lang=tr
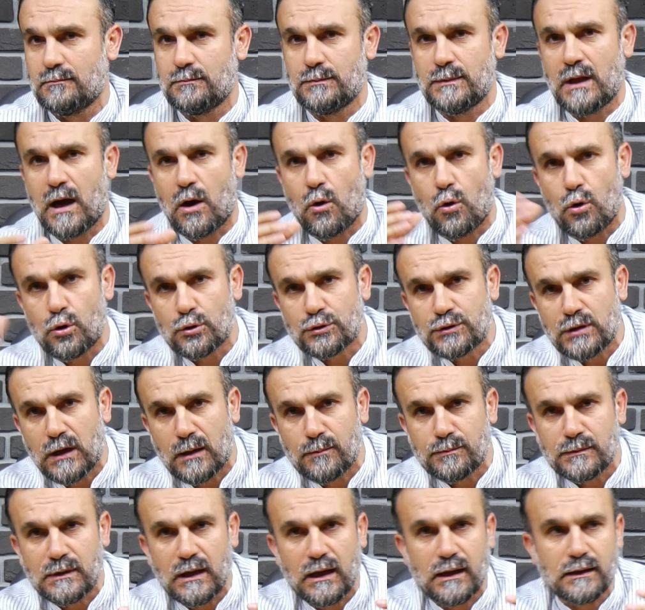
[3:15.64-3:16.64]
Ne
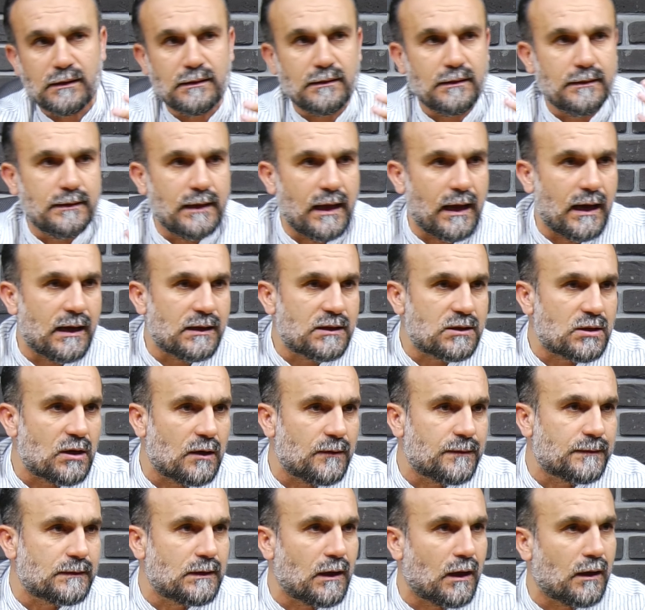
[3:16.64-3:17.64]
ortamdan, ne
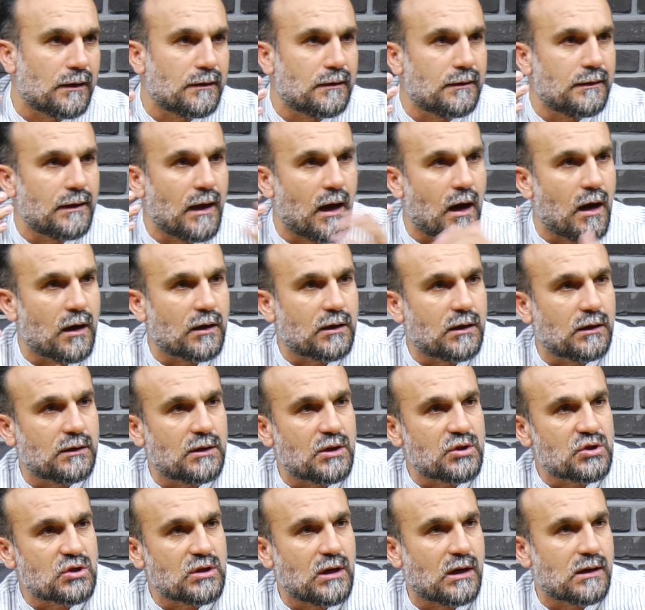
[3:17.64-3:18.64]
etraftan, ne
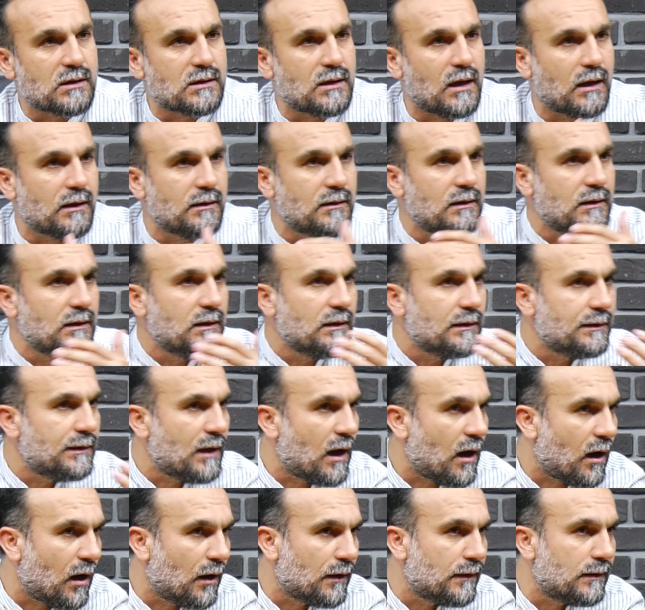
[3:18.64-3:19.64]
arkadaşlardan, ne
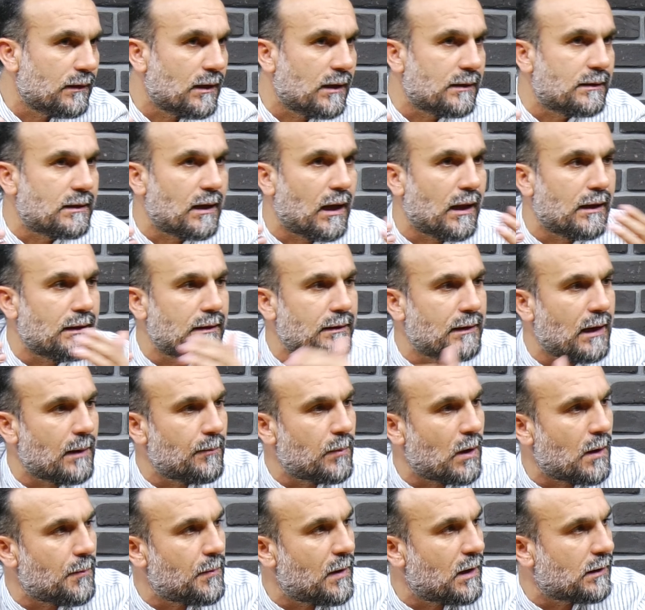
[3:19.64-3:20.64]
anneden, ne
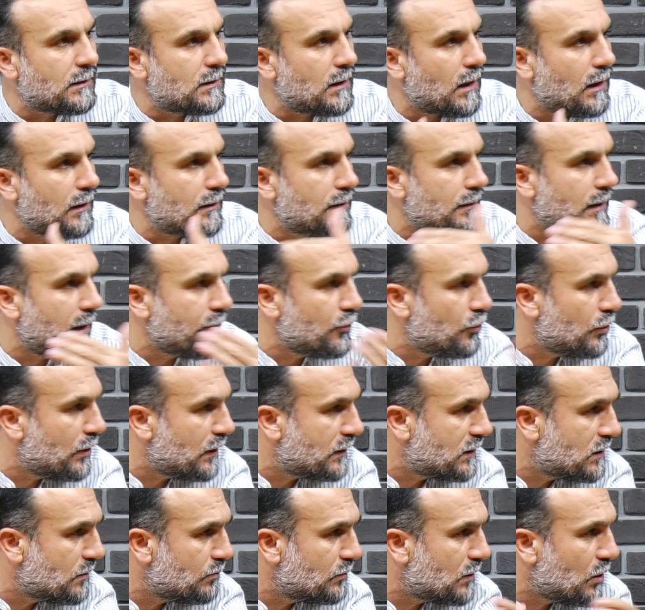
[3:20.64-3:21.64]
babadan, ne
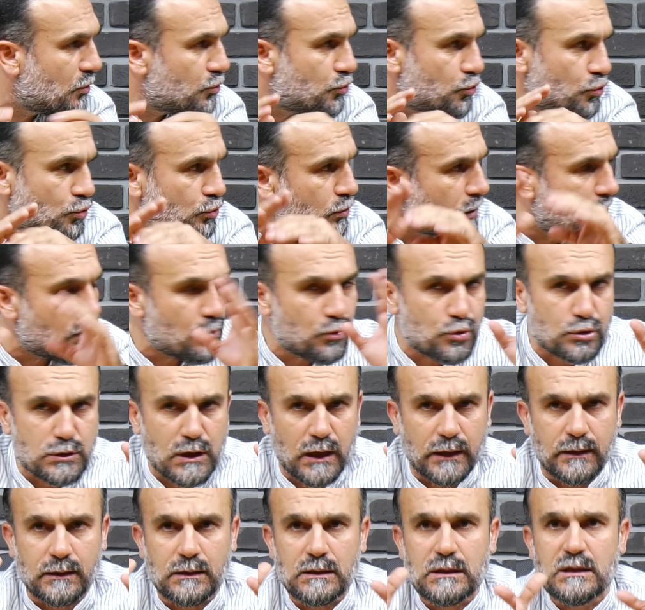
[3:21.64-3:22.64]
yönetimden, şuradan
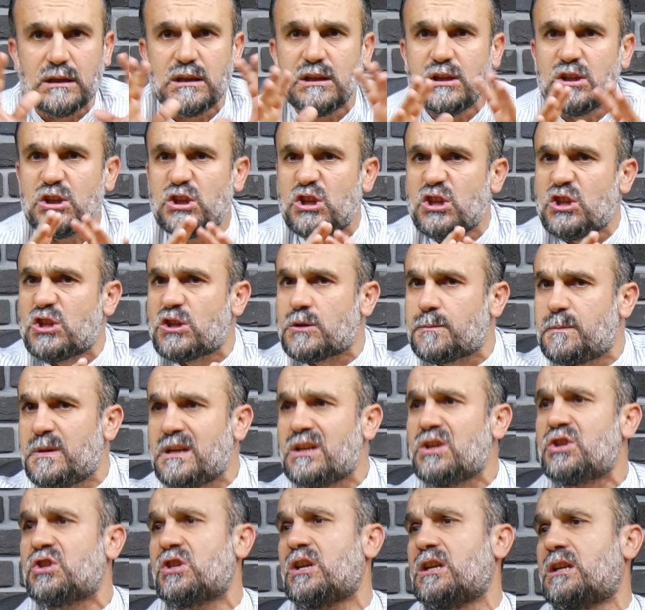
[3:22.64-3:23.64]
buradan
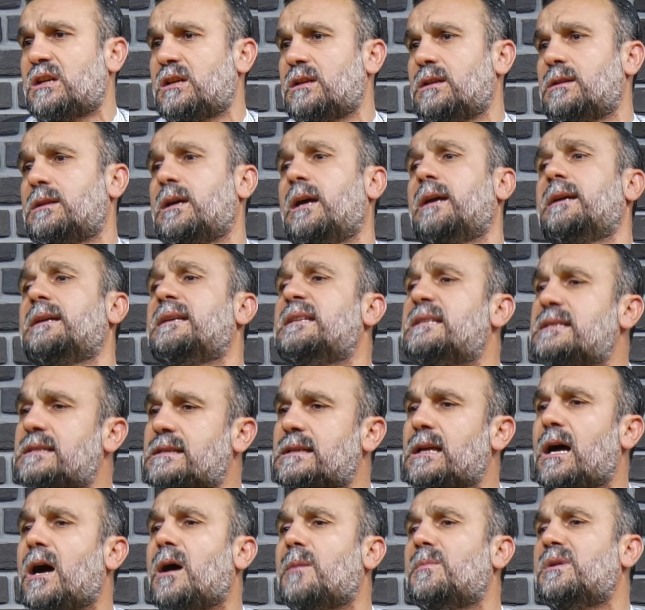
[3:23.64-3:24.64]
hiçbir şekilde
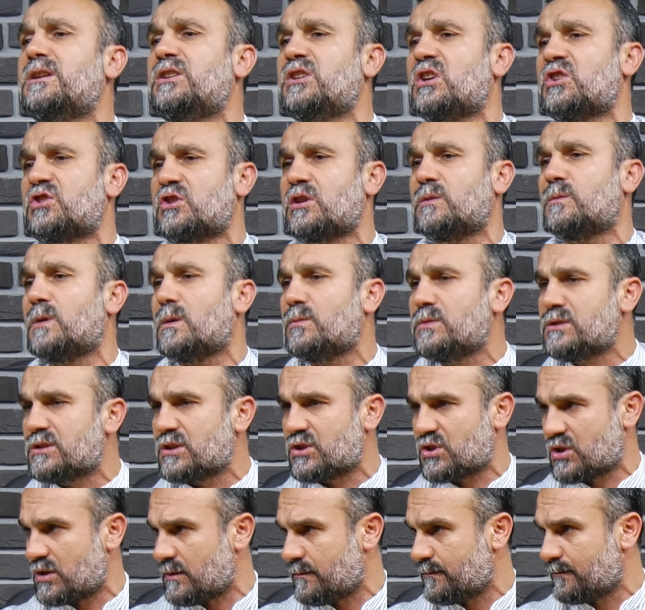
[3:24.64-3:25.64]
İslam'ı yaşamamız
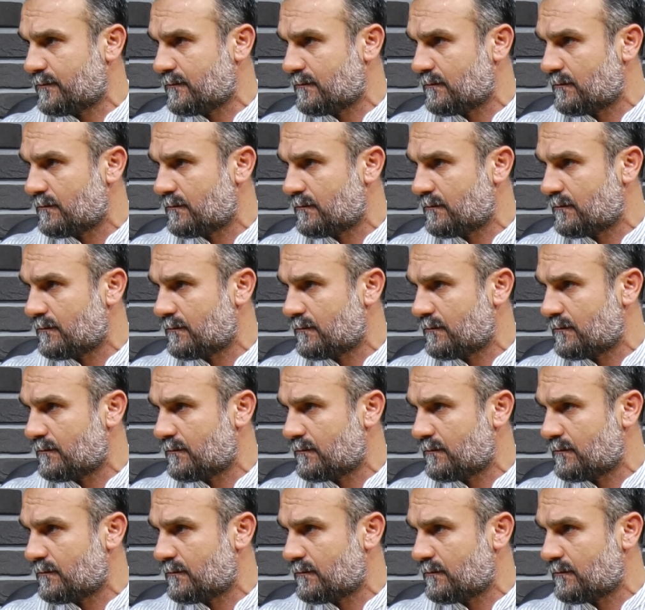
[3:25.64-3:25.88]
için,